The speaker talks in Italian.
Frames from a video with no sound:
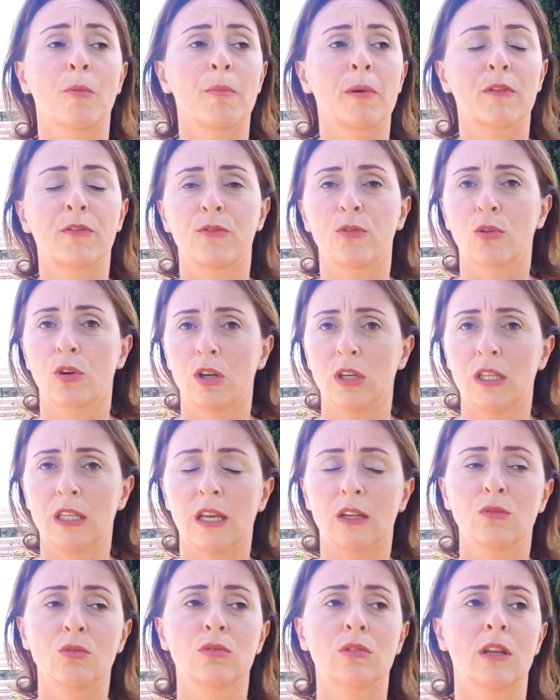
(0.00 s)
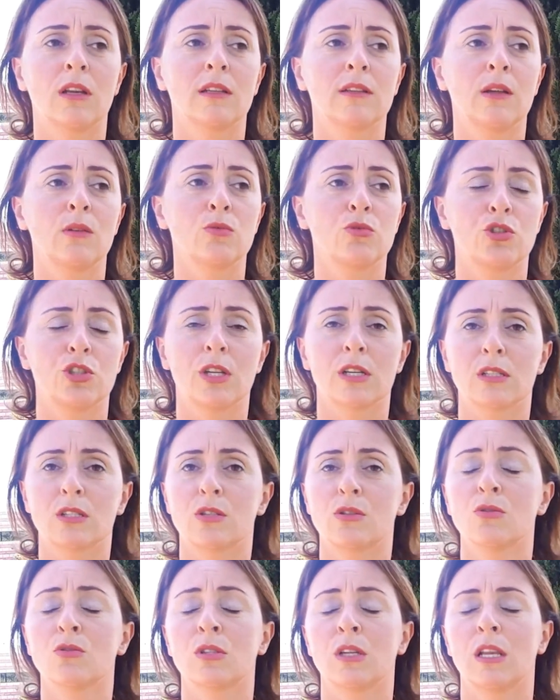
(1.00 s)
per fornire tutte le
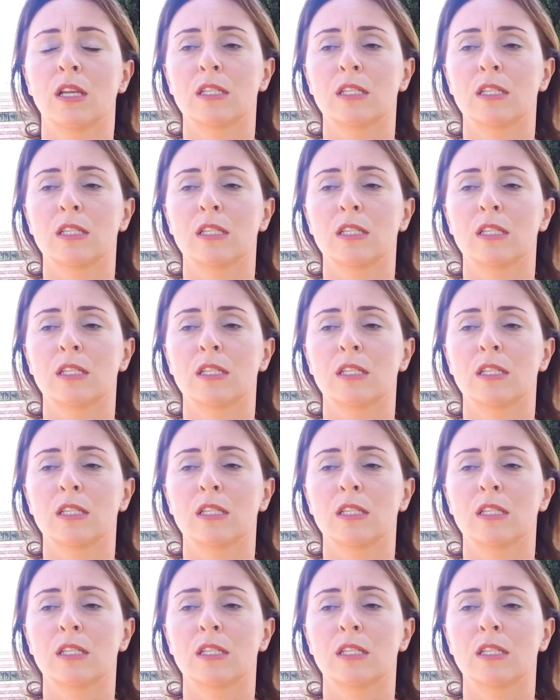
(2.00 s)
delucidazioni,